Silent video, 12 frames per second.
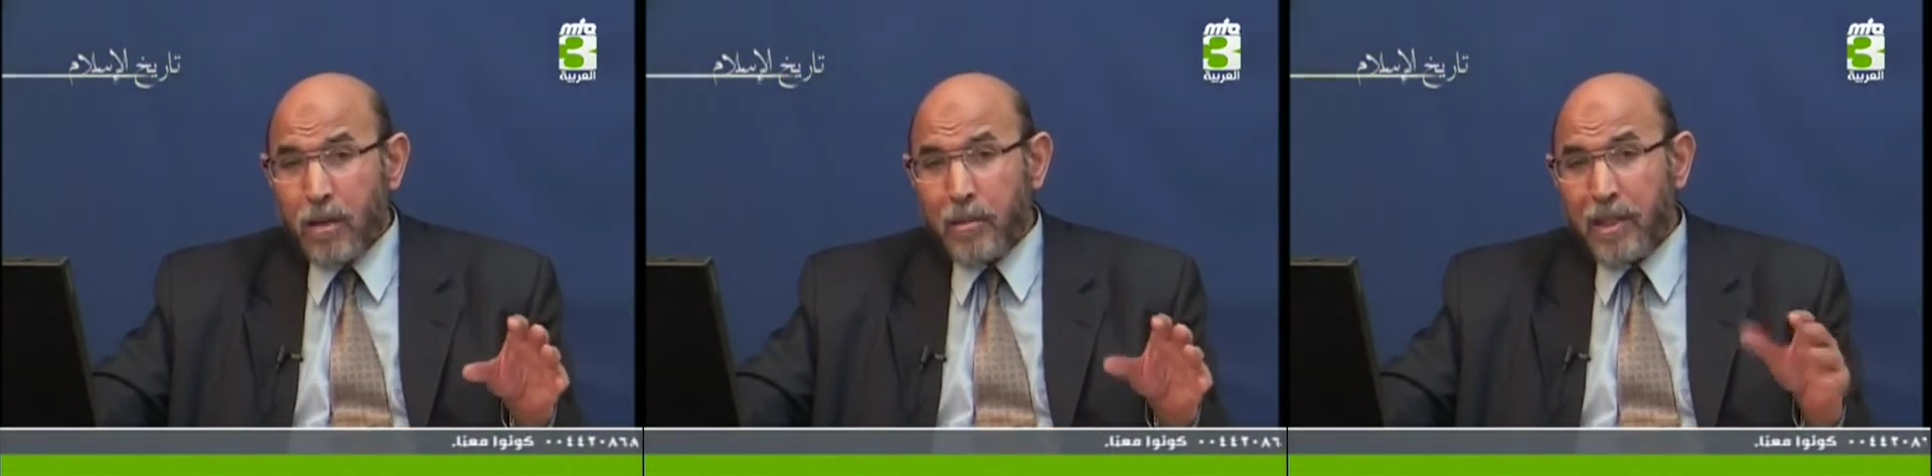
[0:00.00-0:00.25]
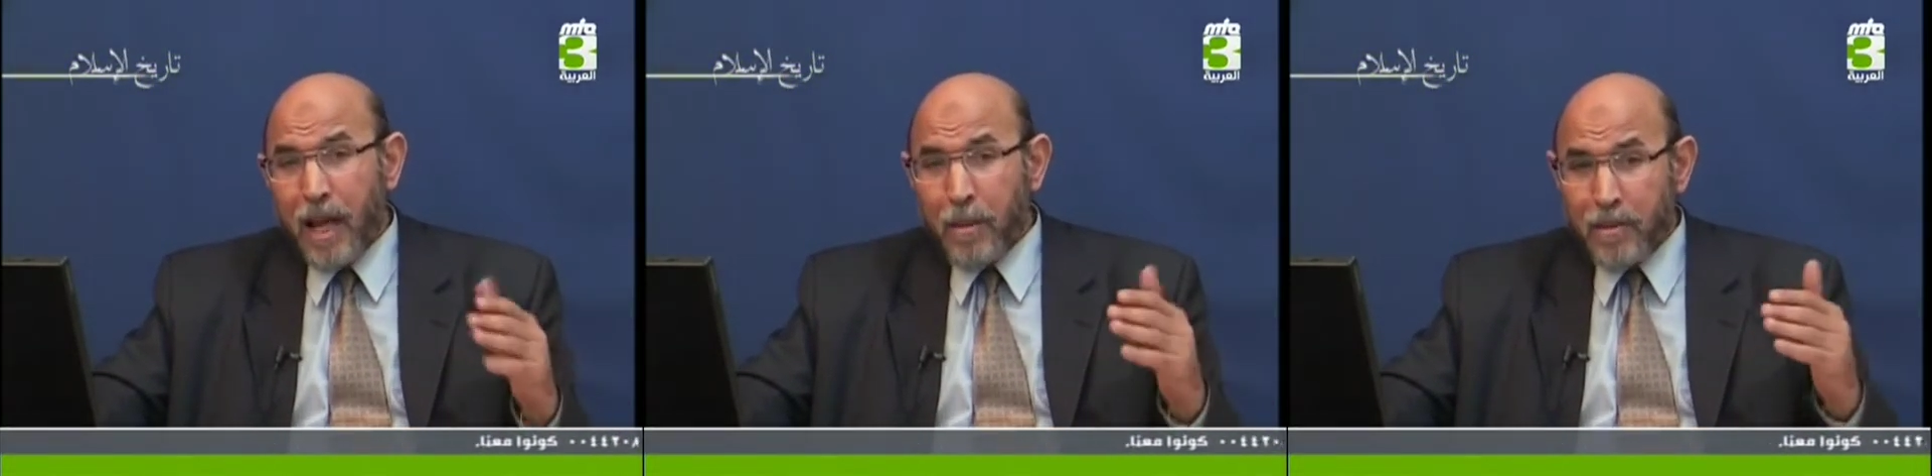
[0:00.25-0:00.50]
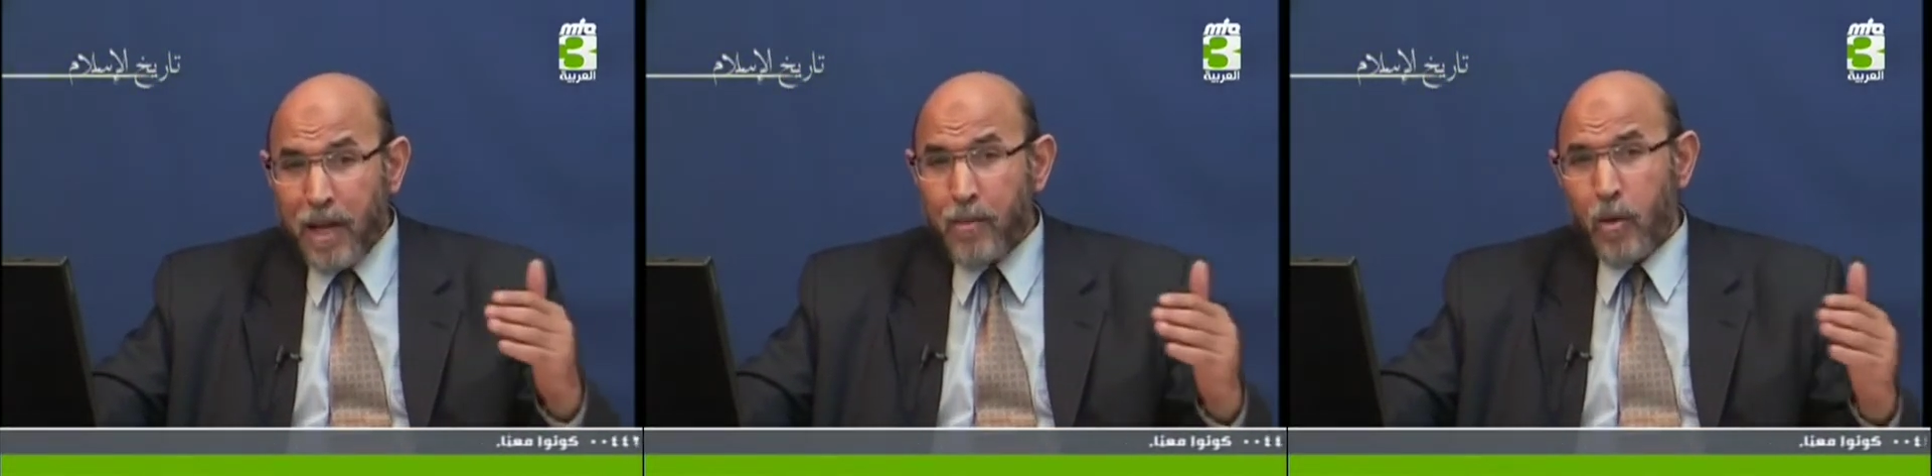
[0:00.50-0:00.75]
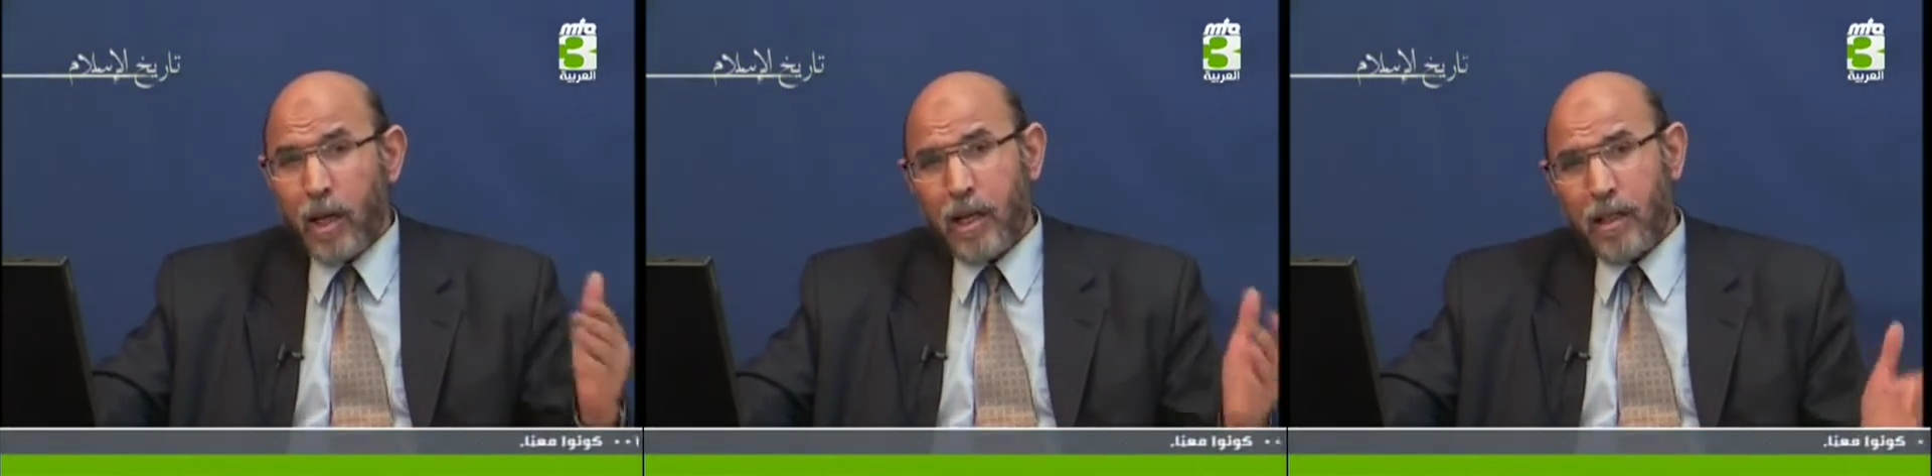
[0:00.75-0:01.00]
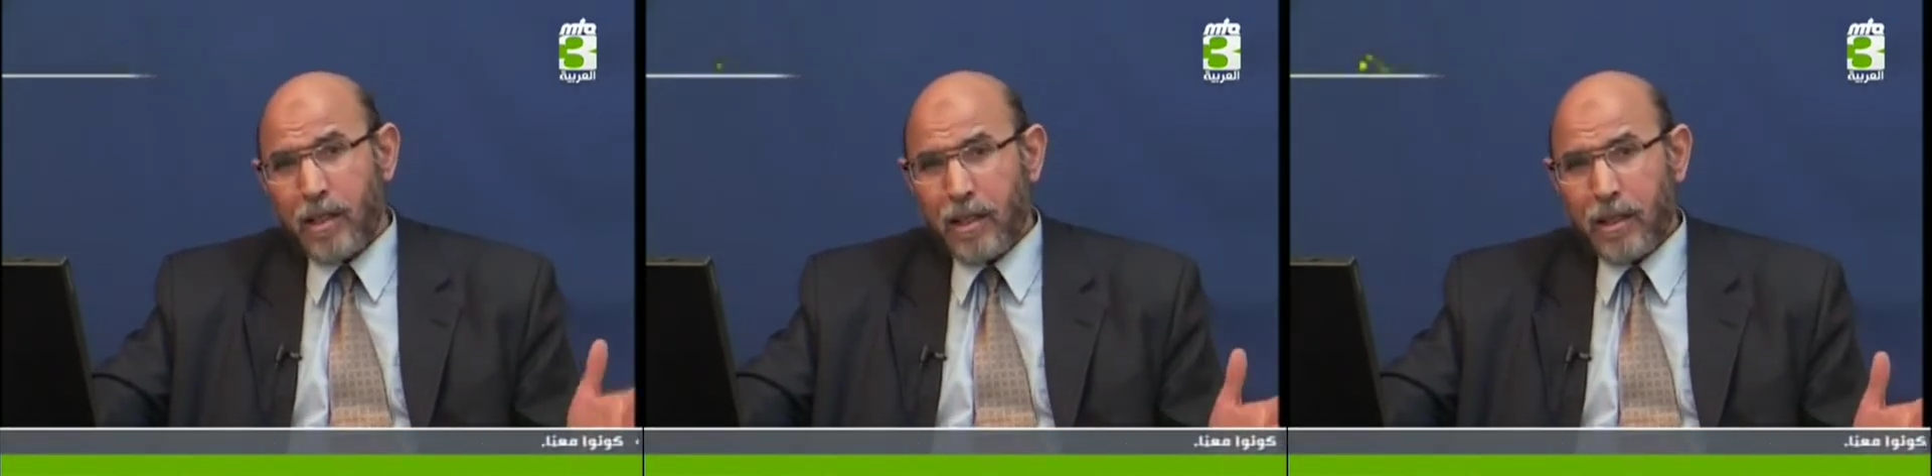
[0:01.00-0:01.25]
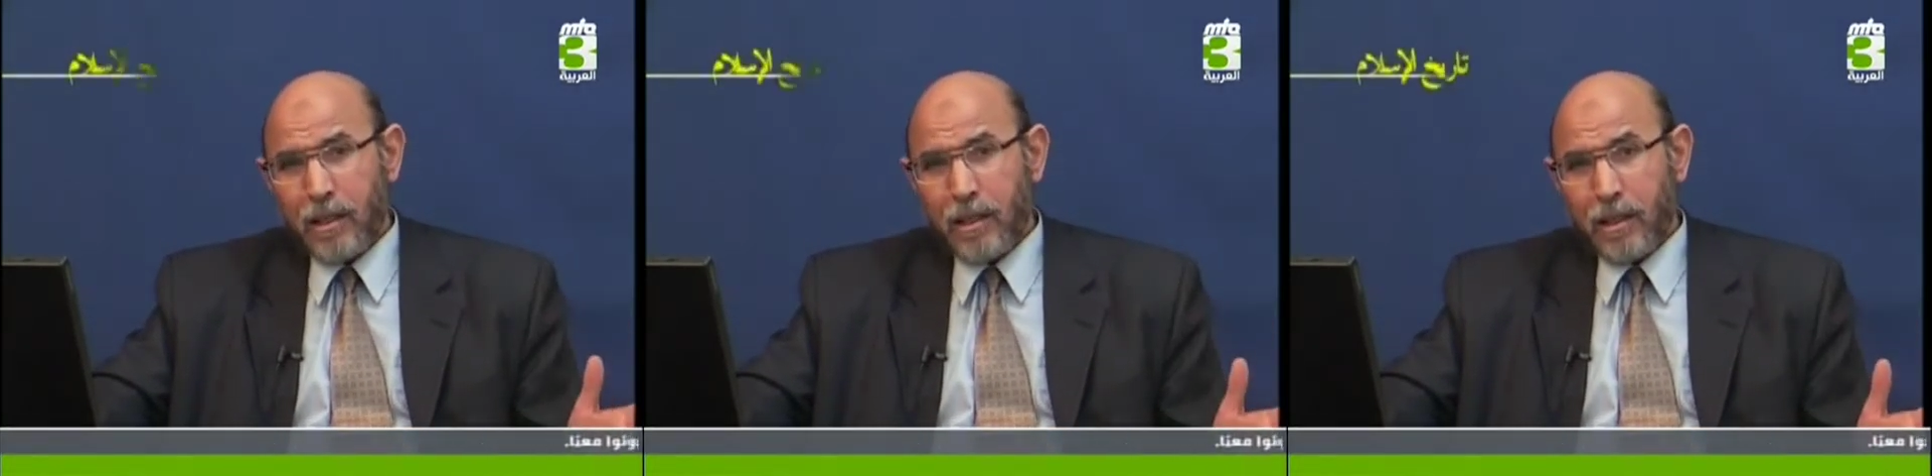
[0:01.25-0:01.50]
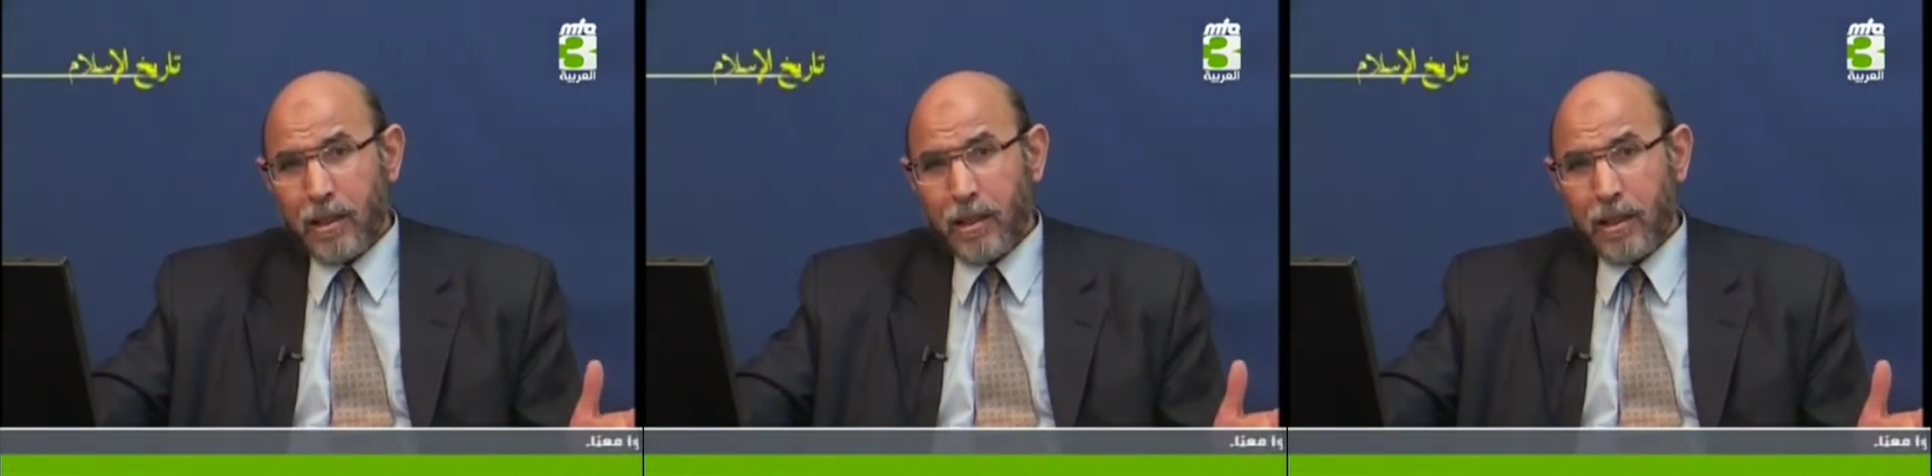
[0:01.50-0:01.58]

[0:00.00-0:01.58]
من أبناء معينين